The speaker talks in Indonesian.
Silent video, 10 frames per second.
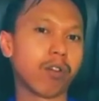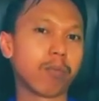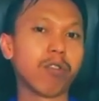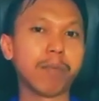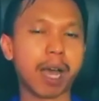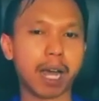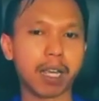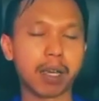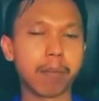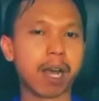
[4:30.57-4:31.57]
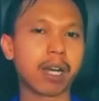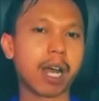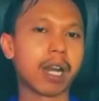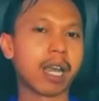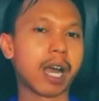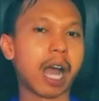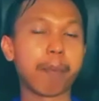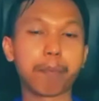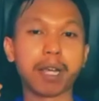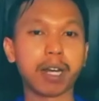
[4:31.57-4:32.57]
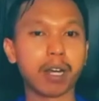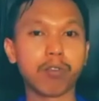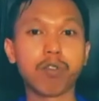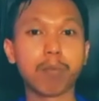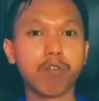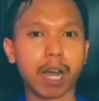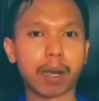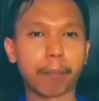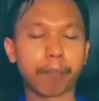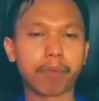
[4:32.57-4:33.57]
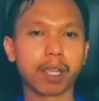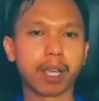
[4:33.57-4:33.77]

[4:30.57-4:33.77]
25 hari, bahkan ada yang hampir dua bulan.